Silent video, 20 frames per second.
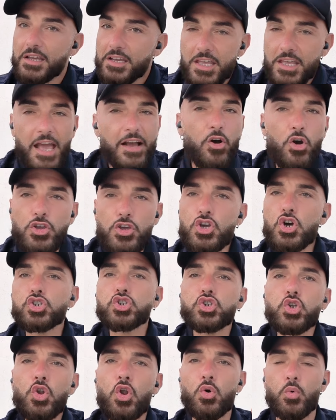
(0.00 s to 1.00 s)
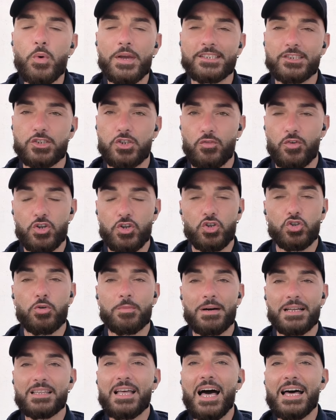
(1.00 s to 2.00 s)
Ecco, io solo questo voglio
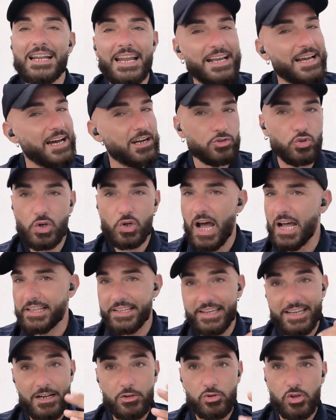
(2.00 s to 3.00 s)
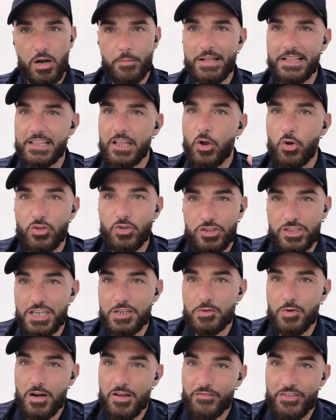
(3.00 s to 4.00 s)
domandare ai cartonati che naturalmente
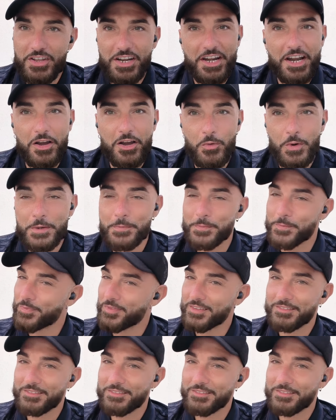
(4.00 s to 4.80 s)
continuano a venire qui